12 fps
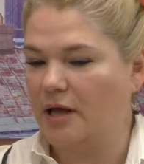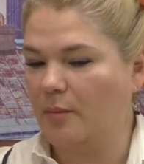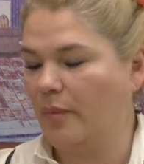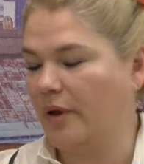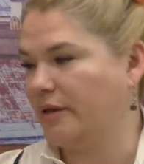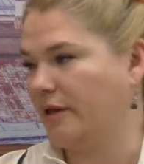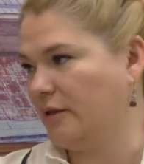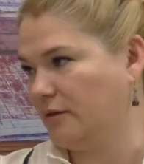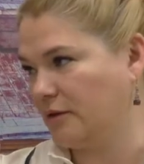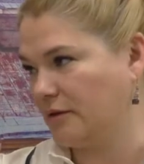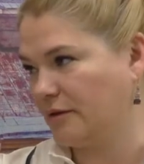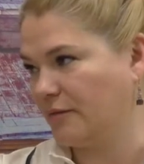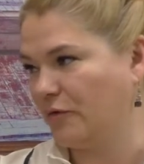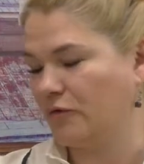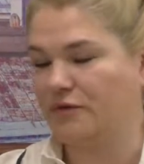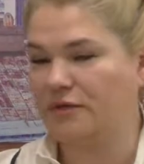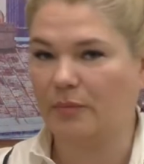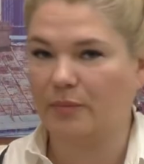Бен Элтон. Вот
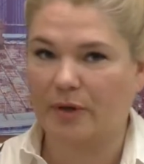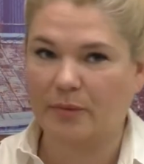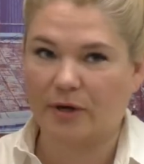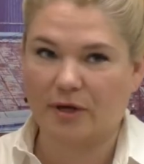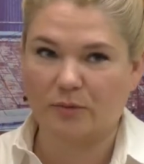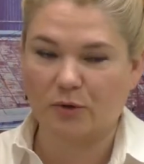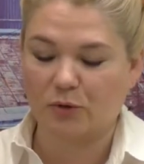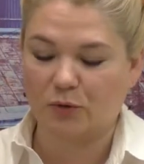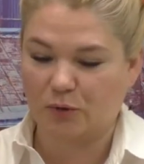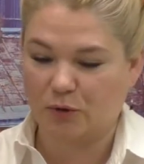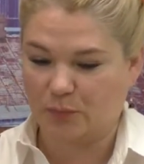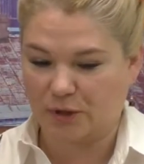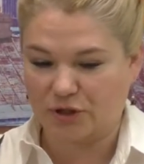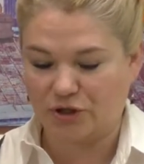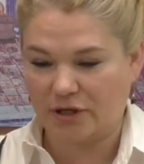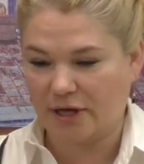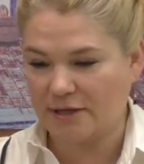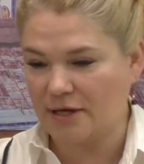всем прям рекомендую ее
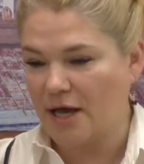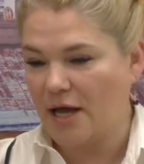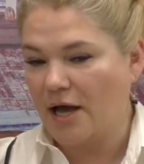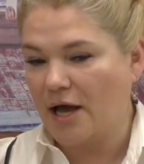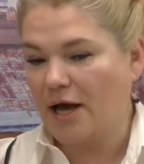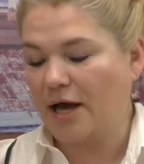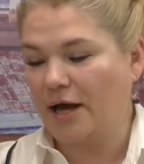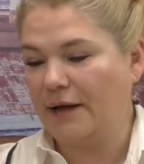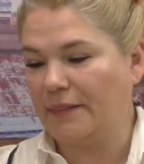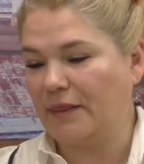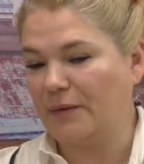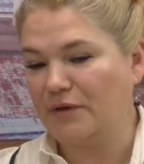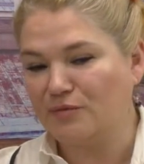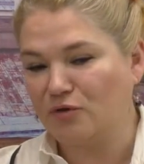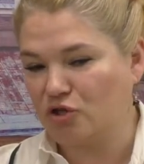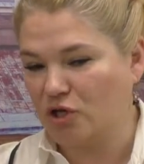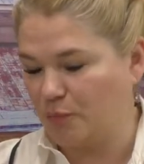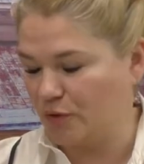прочитать. А, там
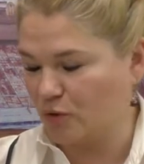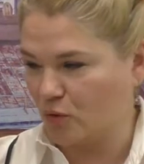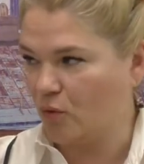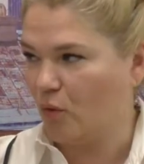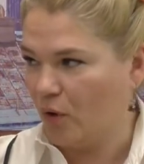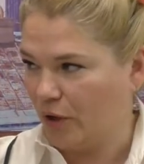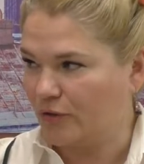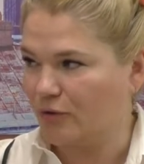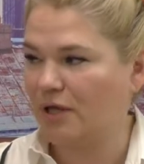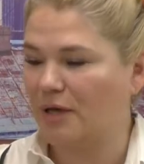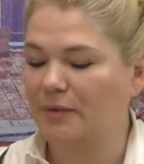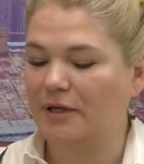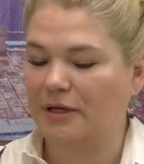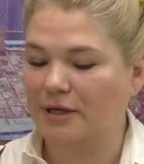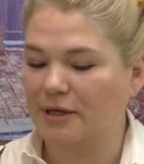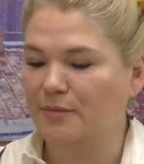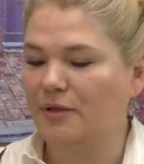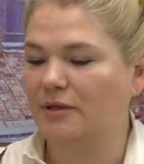немножко по другое но там
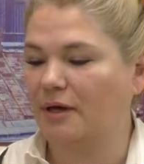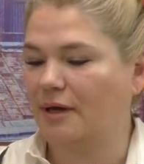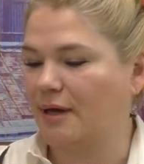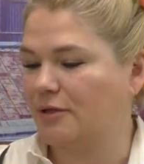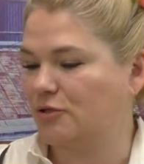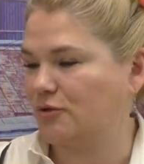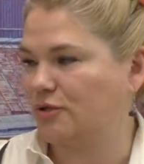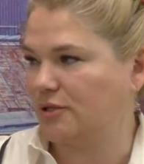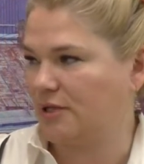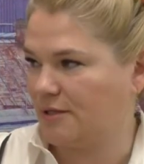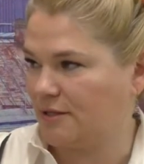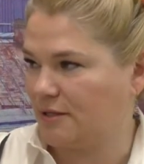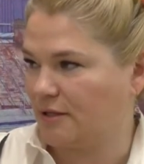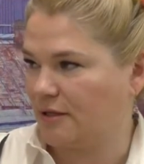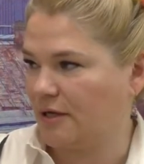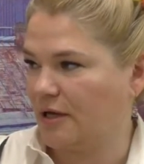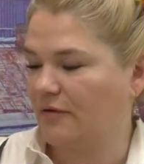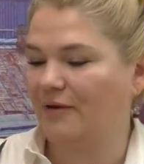и именно как соцсети
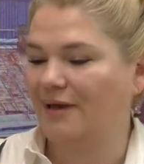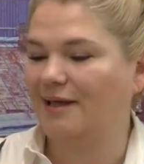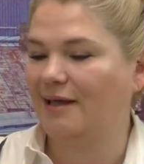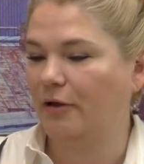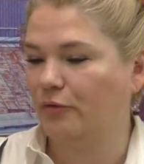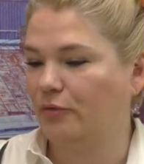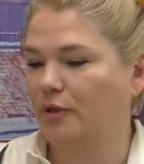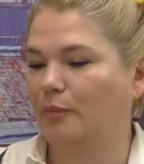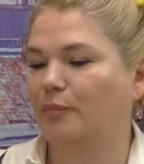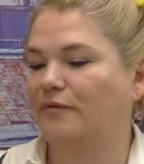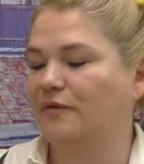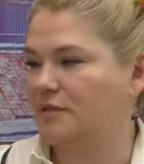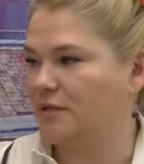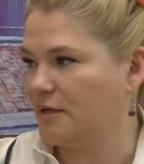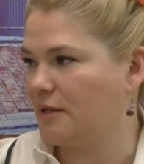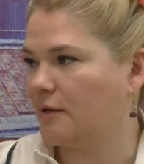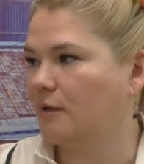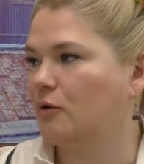влияют на
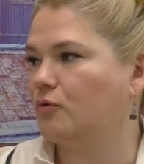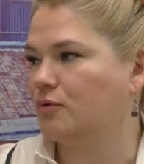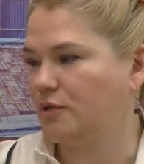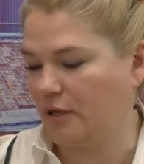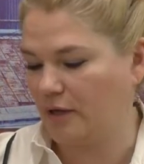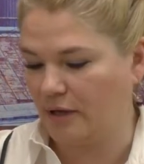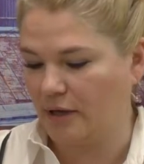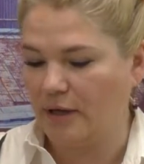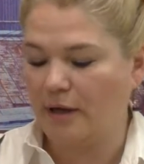поведение людей.